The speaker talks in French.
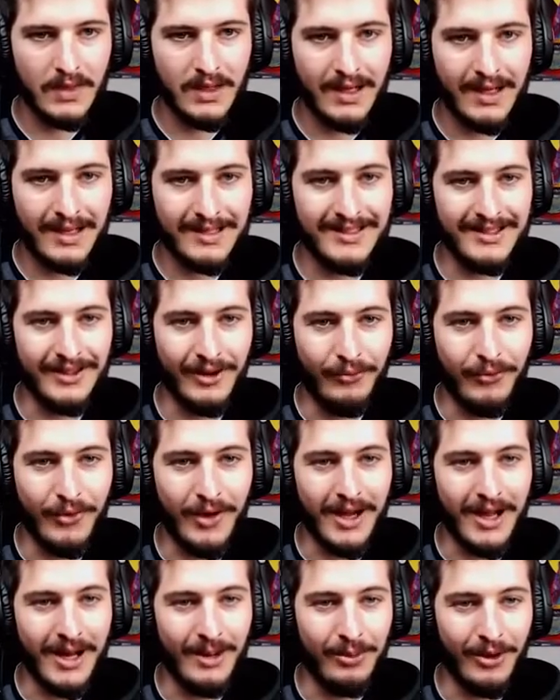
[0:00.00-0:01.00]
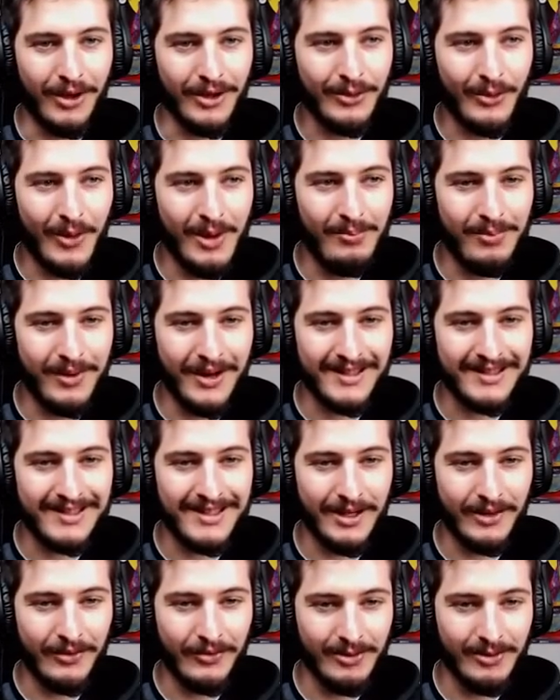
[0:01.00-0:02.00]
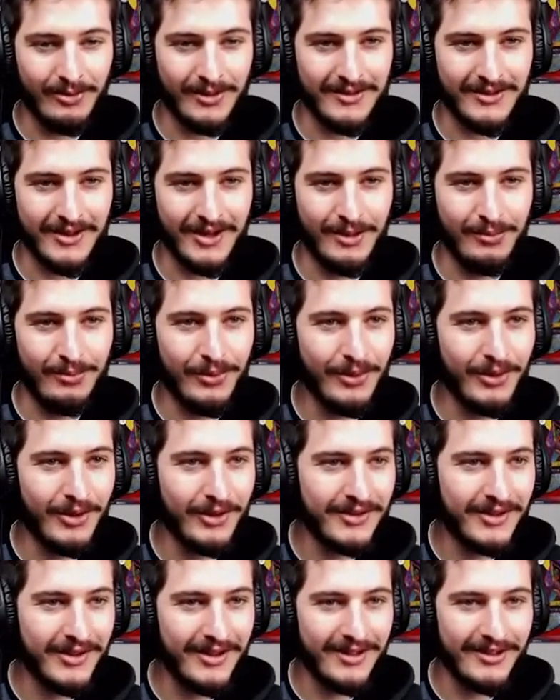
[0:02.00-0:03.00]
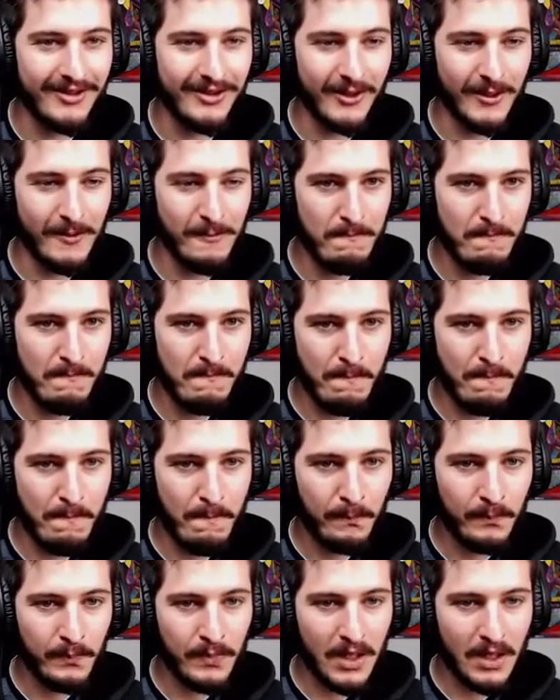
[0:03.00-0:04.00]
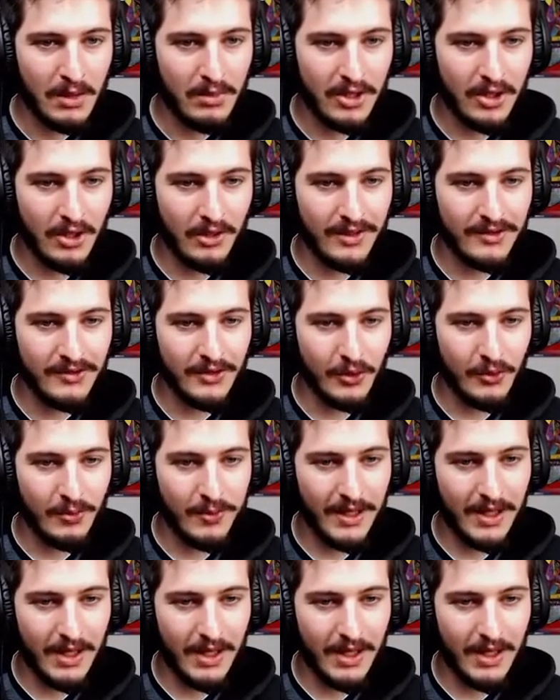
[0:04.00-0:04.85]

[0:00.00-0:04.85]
Ah, ces enfoirés, elle prend 3 places, la fille, parce qu'elle est plus grosse que les autres. Maintenant, on va s'occuper de